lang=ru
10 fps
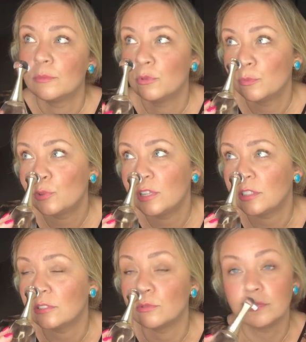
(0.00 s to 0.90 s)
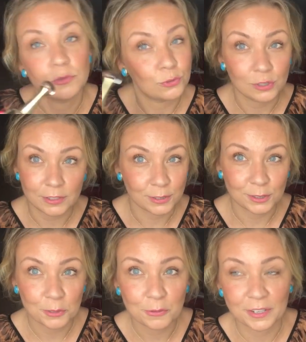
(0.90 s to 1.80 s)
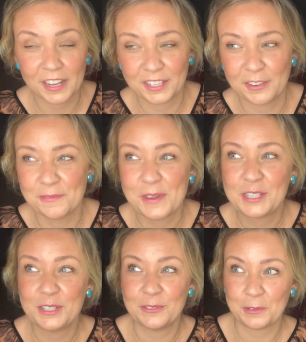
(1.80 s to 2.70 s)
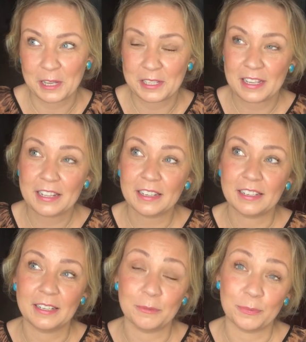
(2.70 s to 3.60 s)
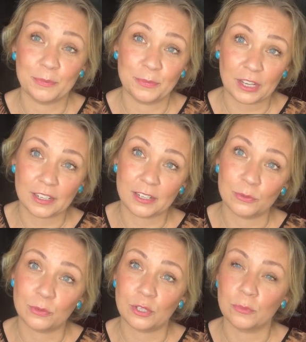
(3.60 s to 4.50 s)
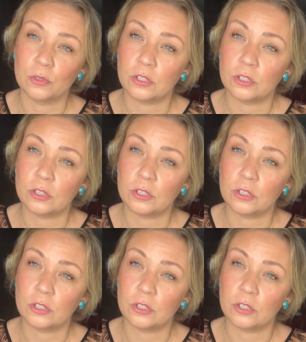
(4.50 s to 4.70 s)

мой муж даже, он выучил это слово, как-то в машину я села, когда мы ехали утром,